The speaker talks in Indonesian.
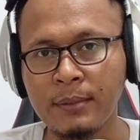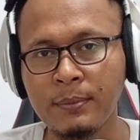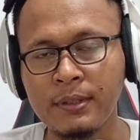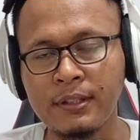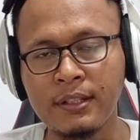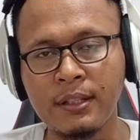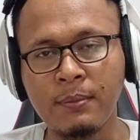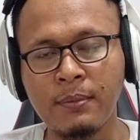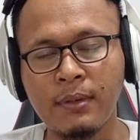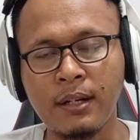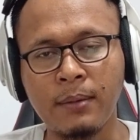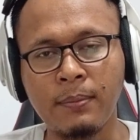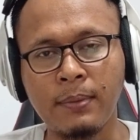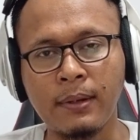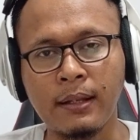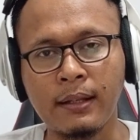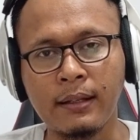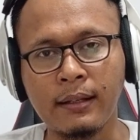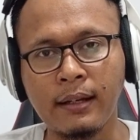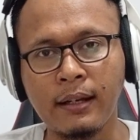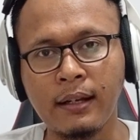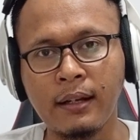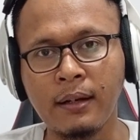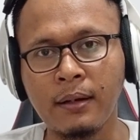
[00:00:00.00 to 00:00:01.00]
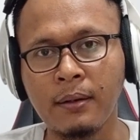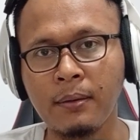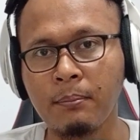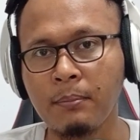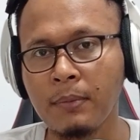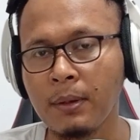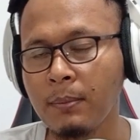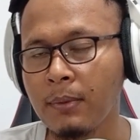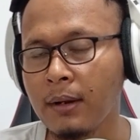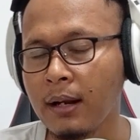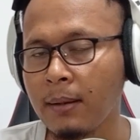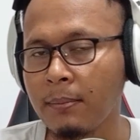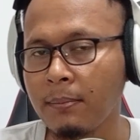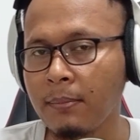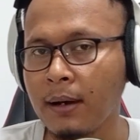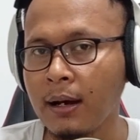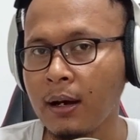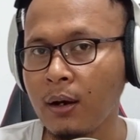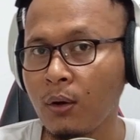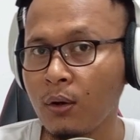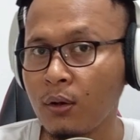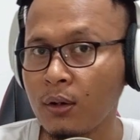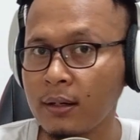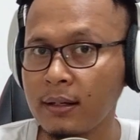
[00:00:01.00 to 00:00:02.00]
bisa mendapatkan beberapa
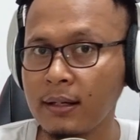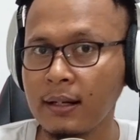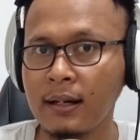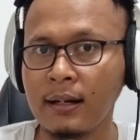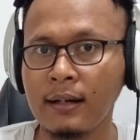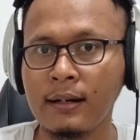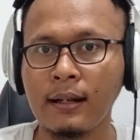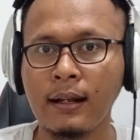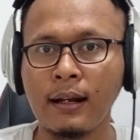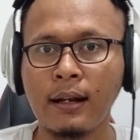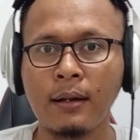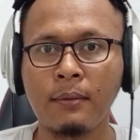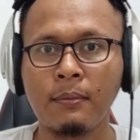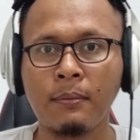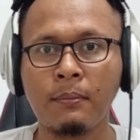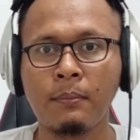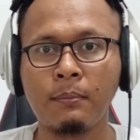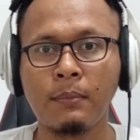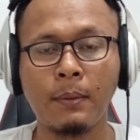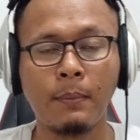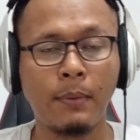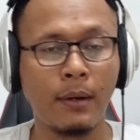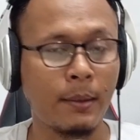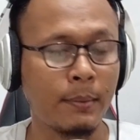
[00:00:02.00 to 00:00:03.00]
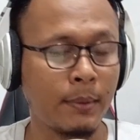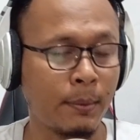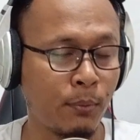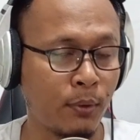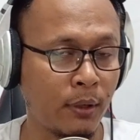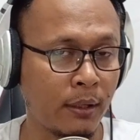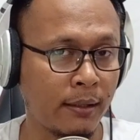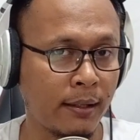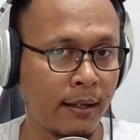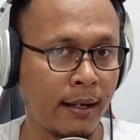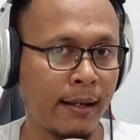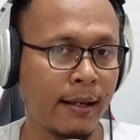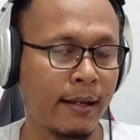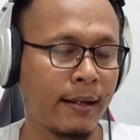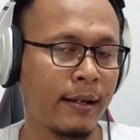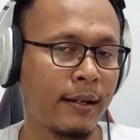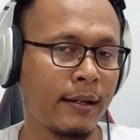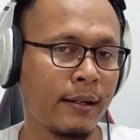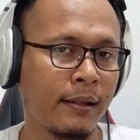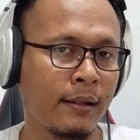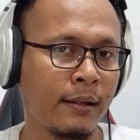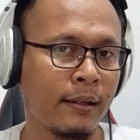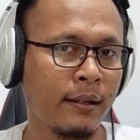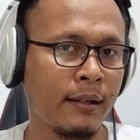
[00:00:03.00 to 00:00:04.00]
order dalam beberapa bulan terakhir
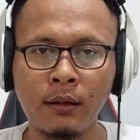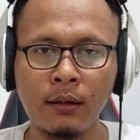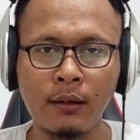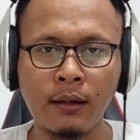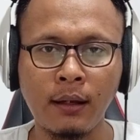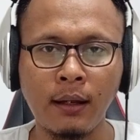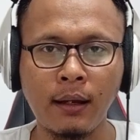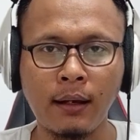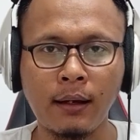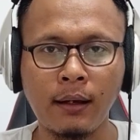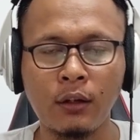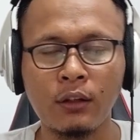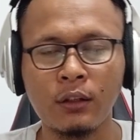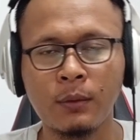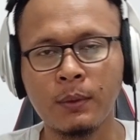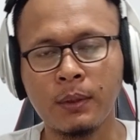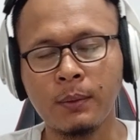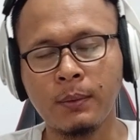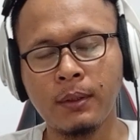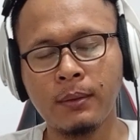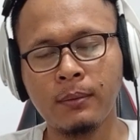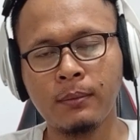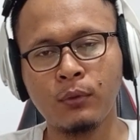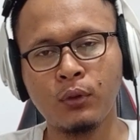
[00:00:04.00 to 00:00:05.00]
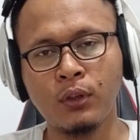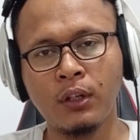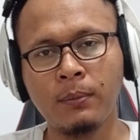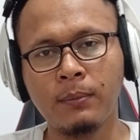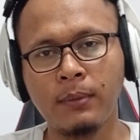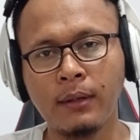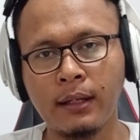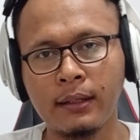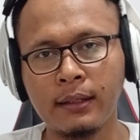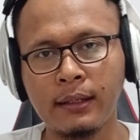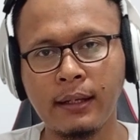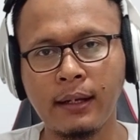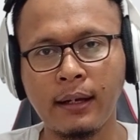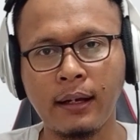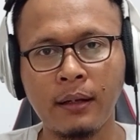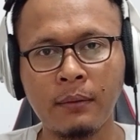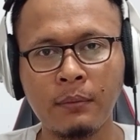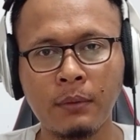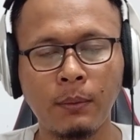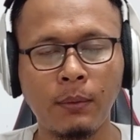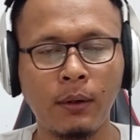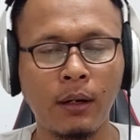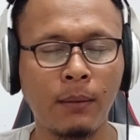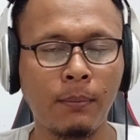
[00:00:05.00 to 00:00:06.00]
ini nah kalau teman-teman mungkin perhatikan
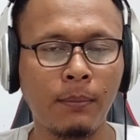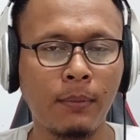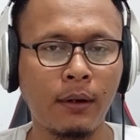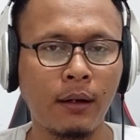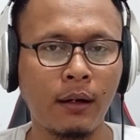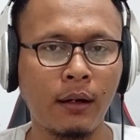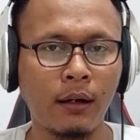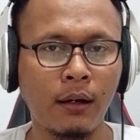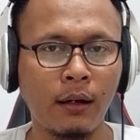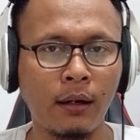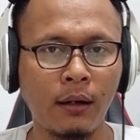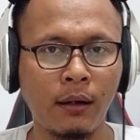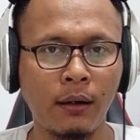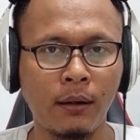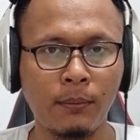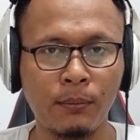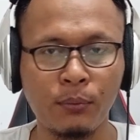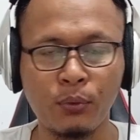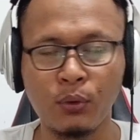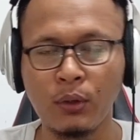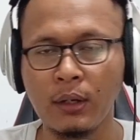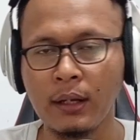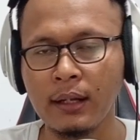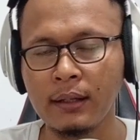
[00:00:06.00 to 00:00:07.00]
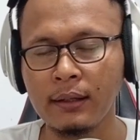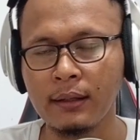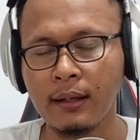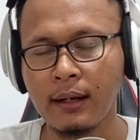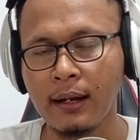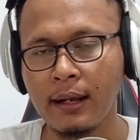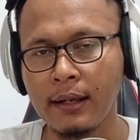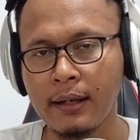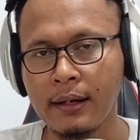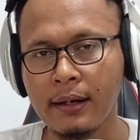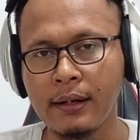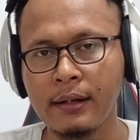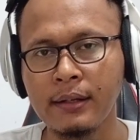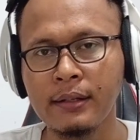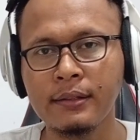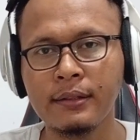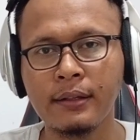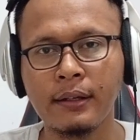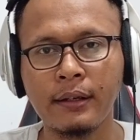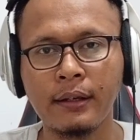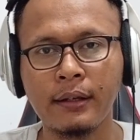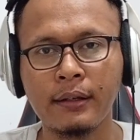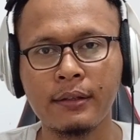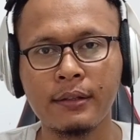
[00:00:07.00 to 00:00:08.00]
beberapa bulan terakhir ini
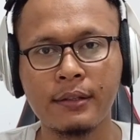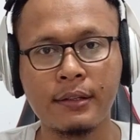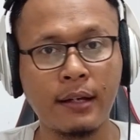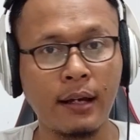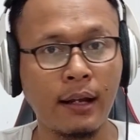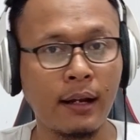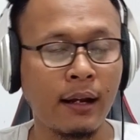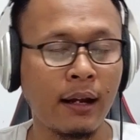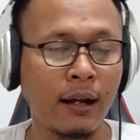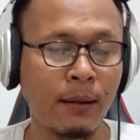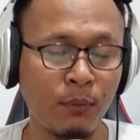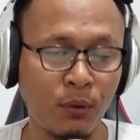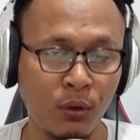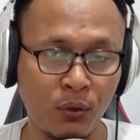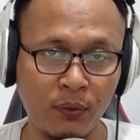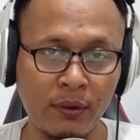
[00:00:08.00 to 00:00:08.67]
saya jarang upload